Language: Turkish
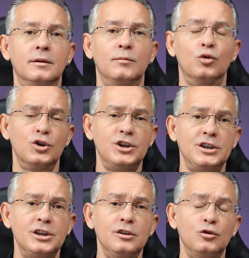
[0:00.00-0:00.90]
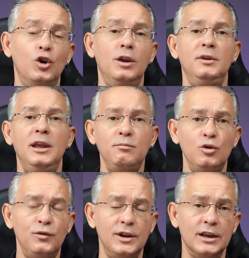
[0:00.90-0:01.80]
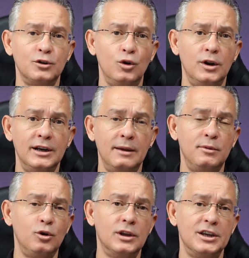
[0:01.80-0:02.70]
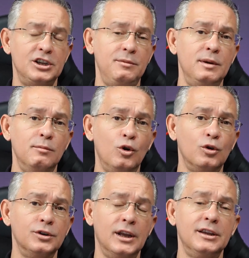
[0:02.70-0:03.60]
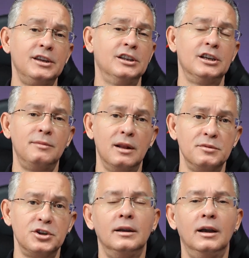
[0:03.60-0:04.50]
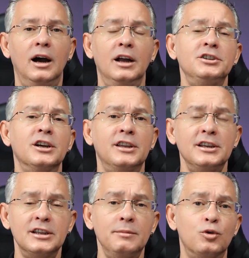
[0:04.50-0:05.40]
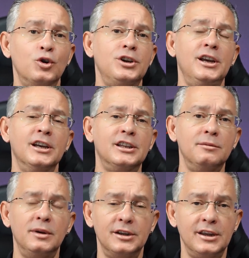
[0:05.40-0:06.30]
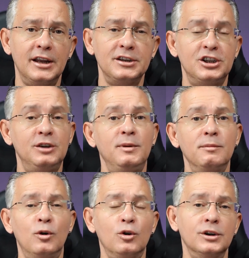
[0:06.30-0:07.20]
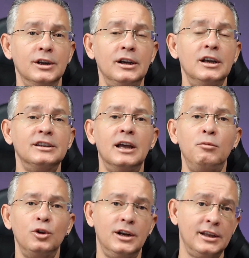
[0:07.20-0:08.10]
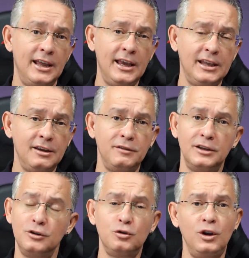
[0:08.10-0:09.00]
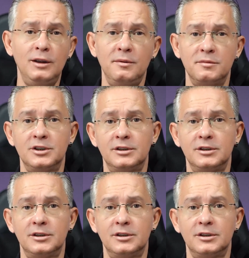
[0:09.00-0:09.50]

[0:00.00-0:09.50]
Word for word: Proje için dönemin en büyük finansörlerinden biri olan JP Morgan'dan yatırım almıştı. Ancak Tesla projeye yatırım alırken JP Morgan'a tam olarak neyi hedeflediğini söylememişti.